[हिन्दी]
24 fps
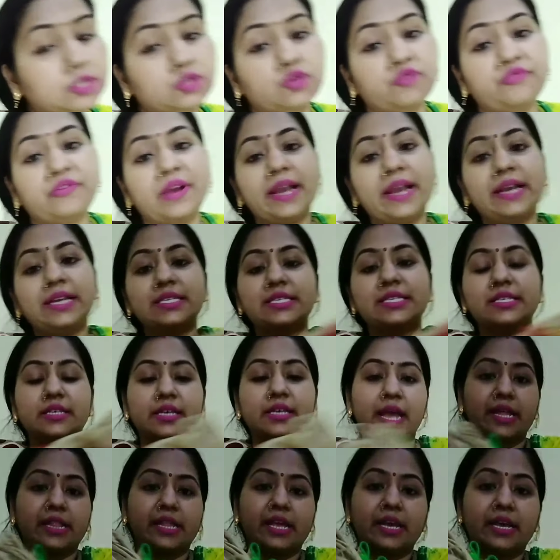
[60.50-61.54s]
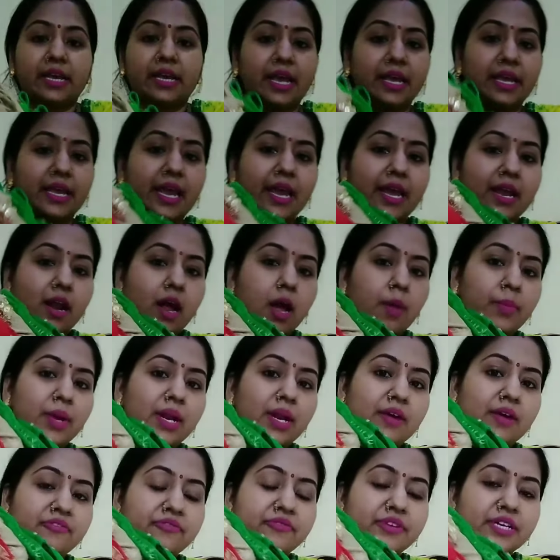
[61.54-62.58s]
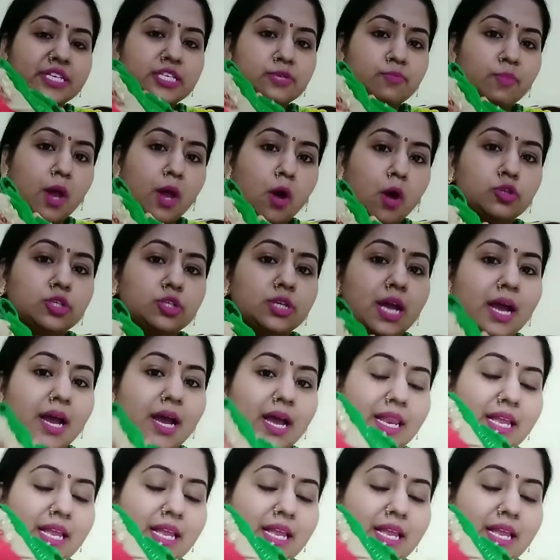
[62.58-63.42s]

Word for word: सो so फ्रेंड्स ये देखिए ये रहा मेरा फर्स्ट ब्लाउज का